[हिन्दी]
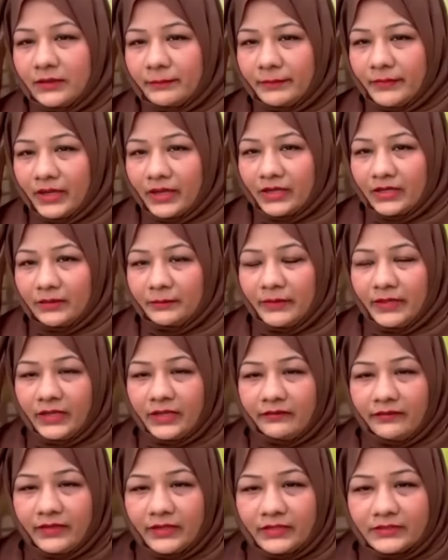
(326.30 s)
अपना
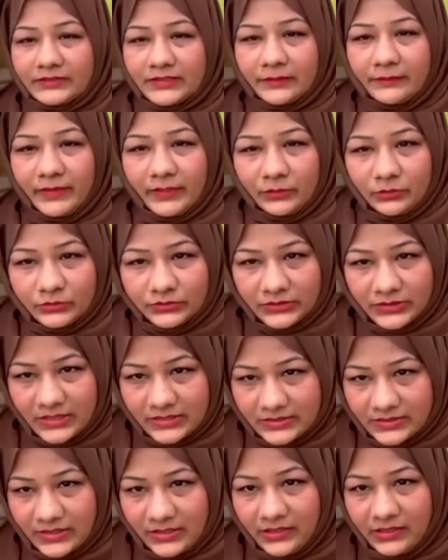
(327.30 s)
बिहेवियर सब एक दूसरे
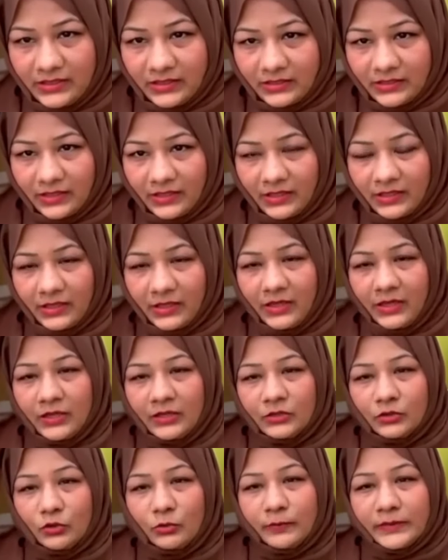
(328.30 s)
साथ सही रखें
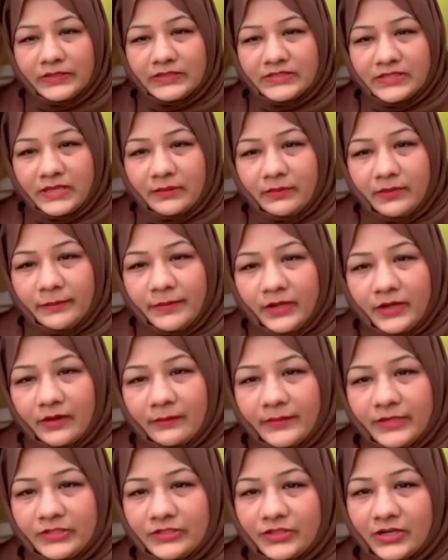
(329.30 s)
तो बच्चे भी फिर
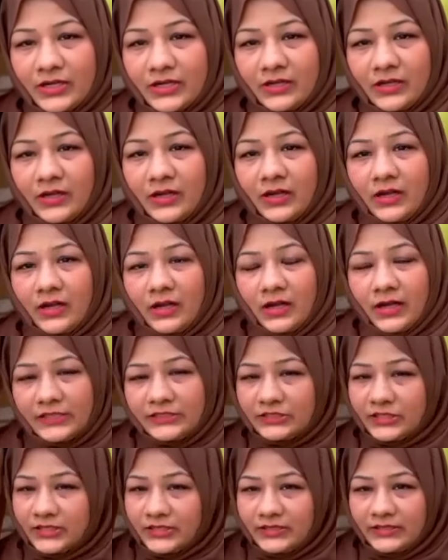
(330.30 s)
हमेशा
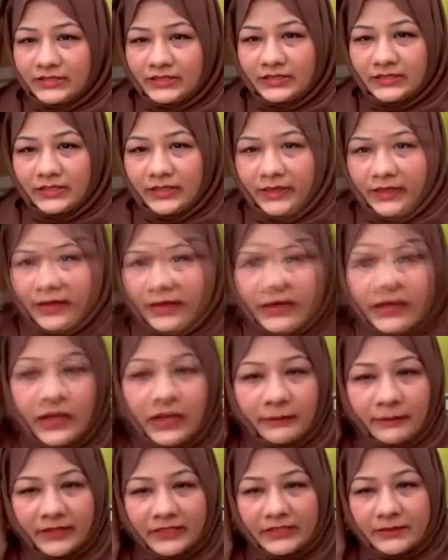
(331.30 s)
अच्छा रिटर्न देंगे
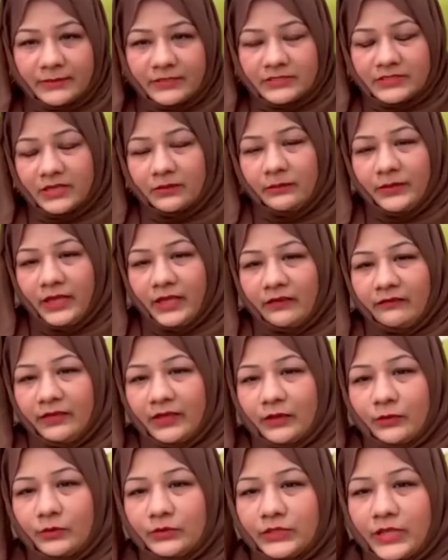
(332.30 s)
घर में जब अच्छा
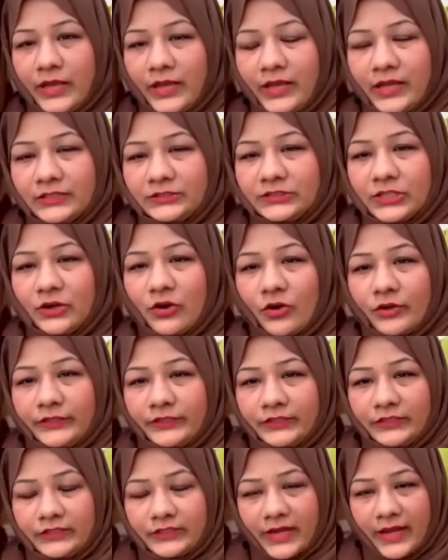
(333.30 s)
बिहेवियर होता है अच्छा
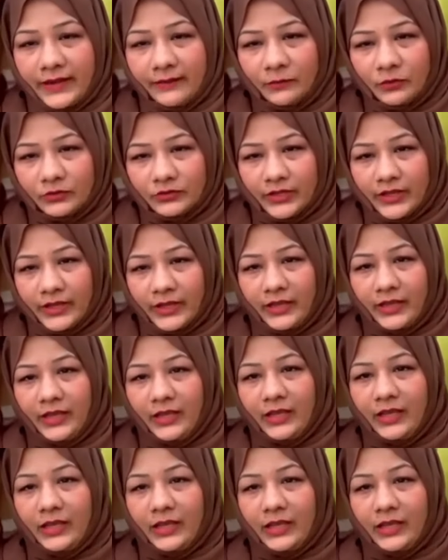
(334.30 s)
क्वालिटी टाइम होता है